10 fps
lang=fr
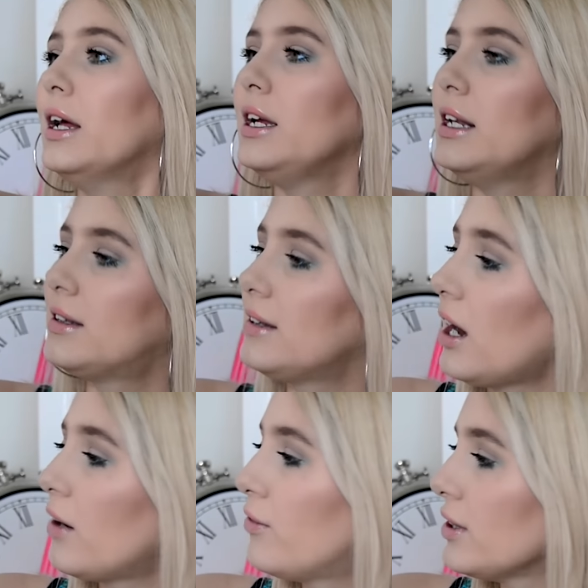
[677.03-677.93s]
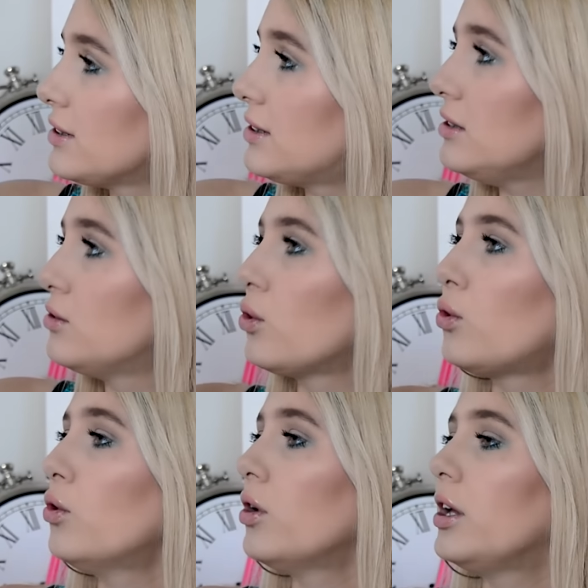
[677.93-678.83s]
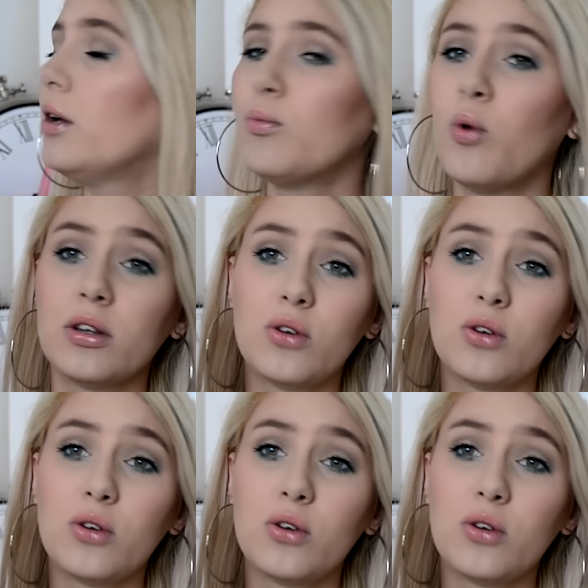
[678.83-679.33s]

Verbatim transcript: il était à 26 euros et moins